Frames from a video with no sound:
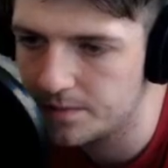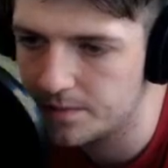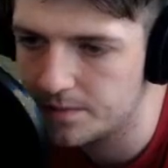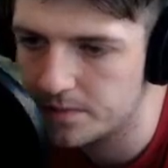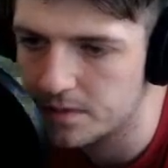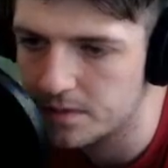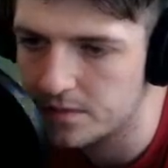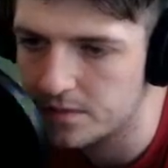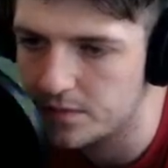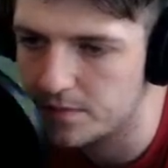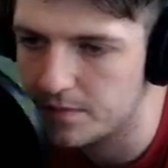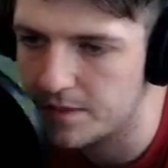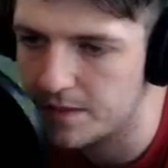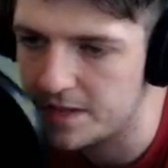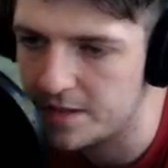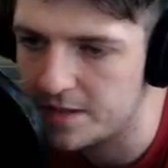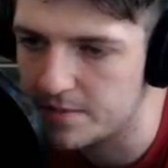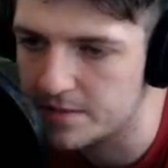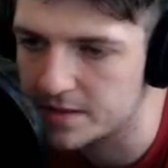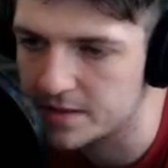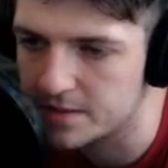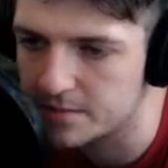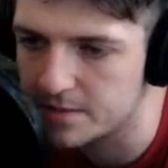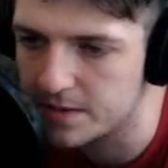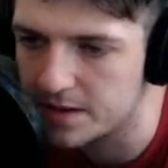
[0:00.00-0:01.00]
Wymienimy
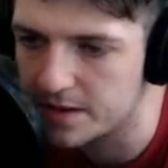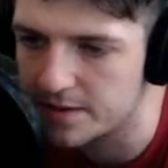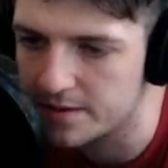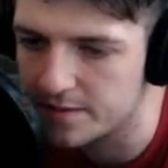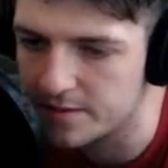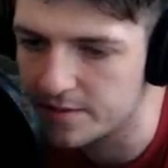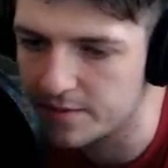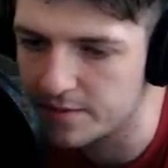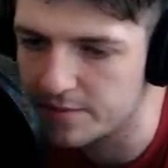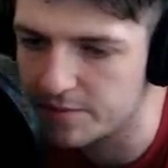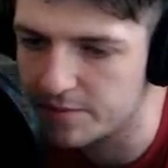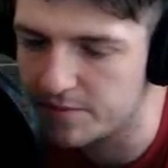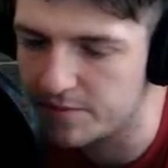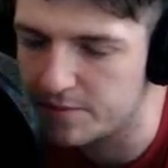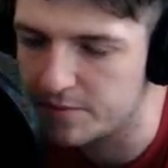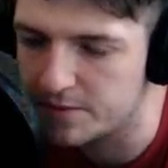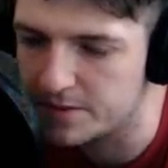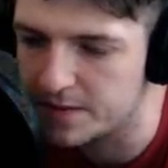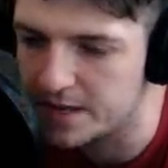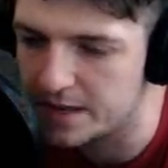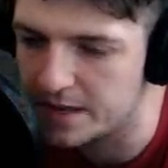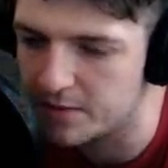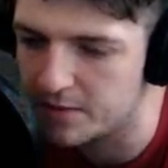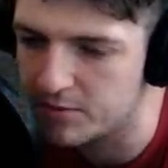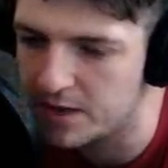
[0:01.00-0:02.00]
sobie
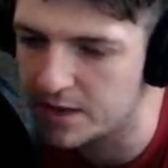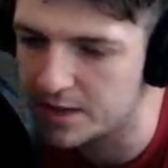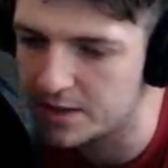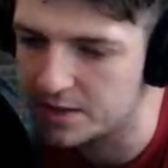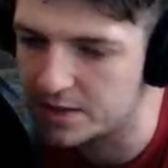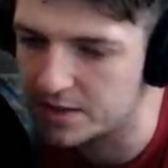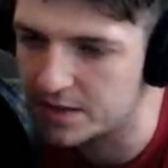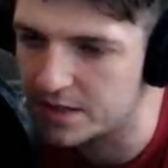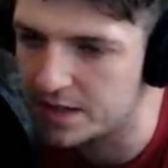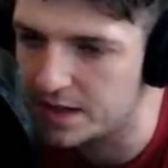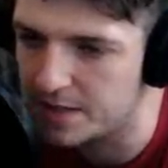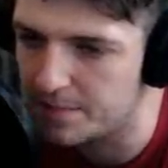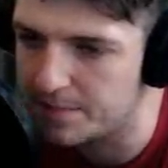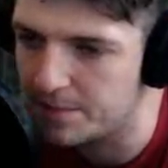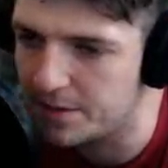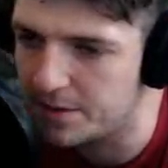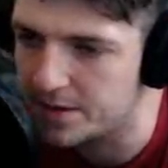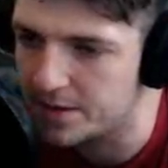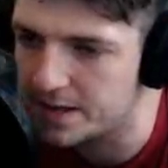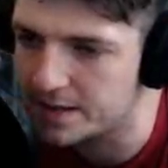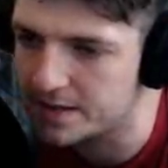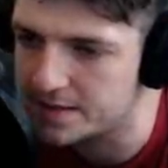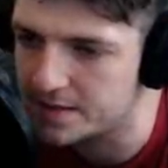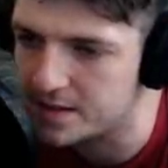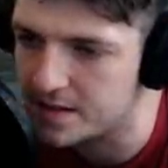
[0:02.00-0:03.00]
ten łazik na
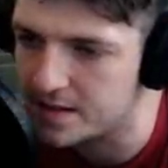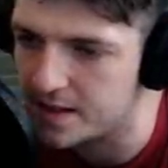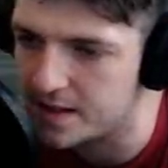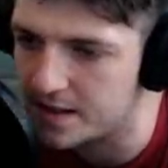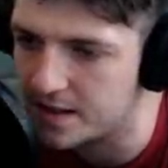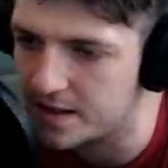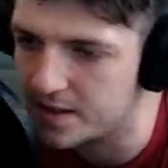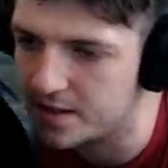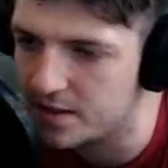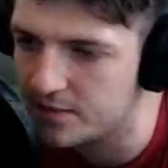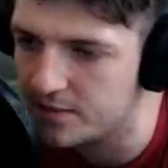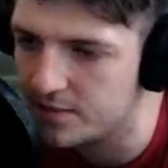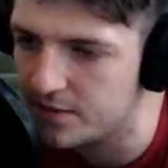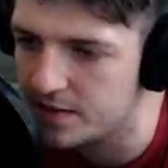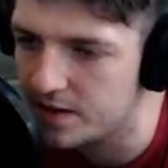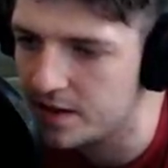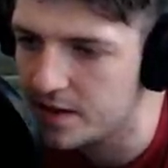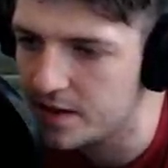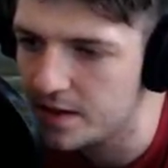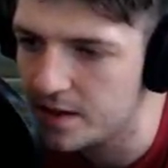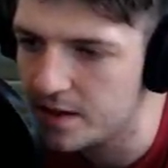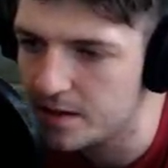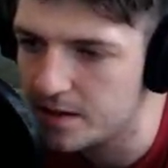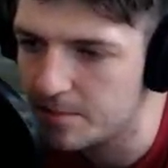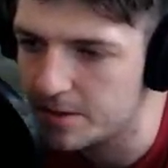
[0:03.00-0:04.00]
pojazd terenowy,
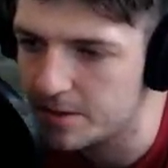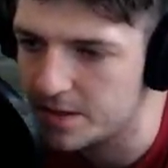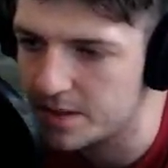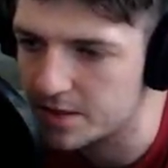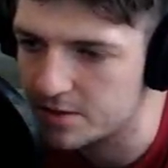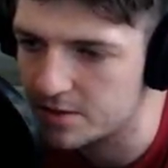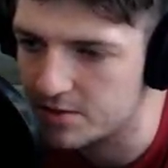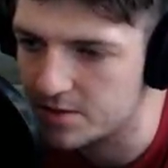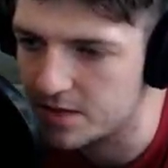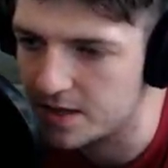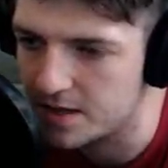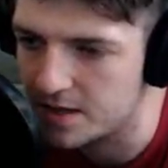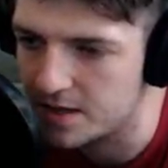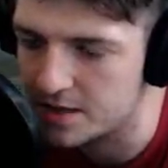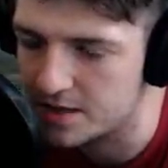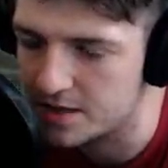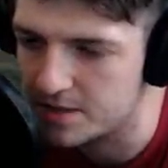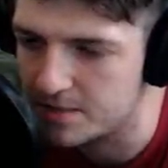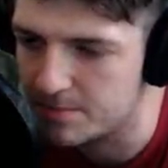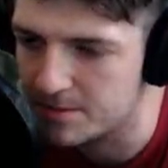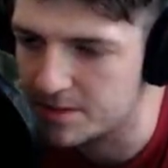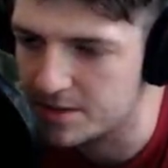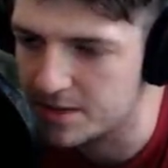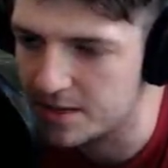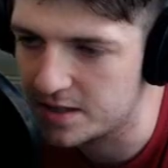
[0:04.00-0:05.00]
ponieważ tutaj jeszcze
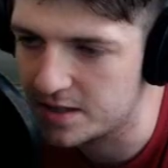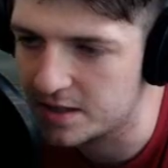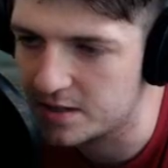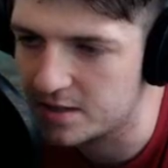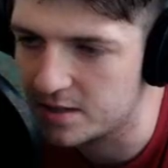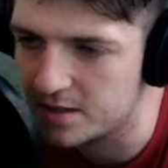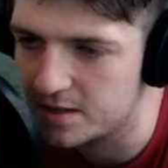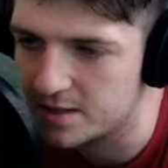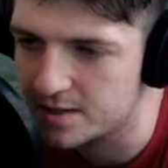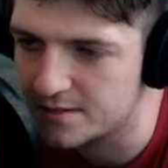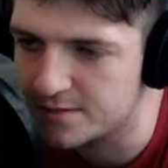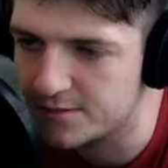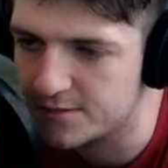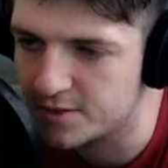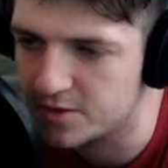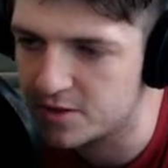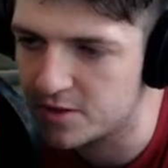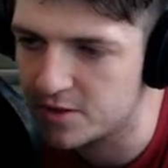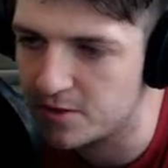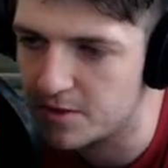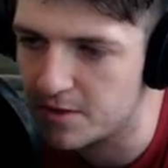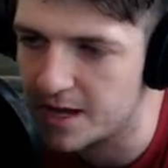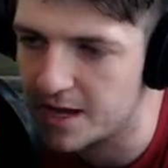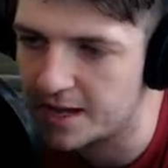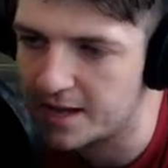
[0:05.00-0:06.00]
będzie jeden kolej z wyrzutnią
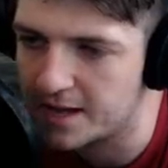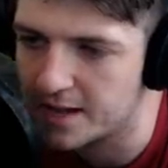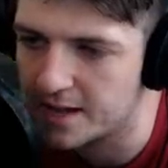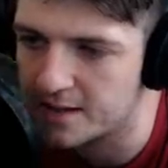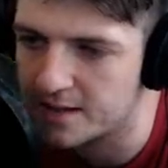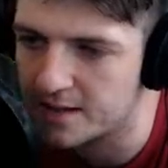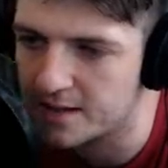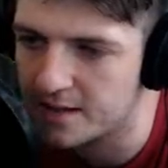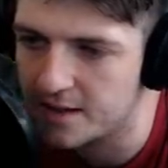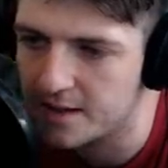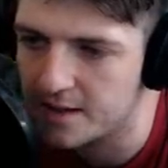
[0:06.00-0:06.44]
rakiet.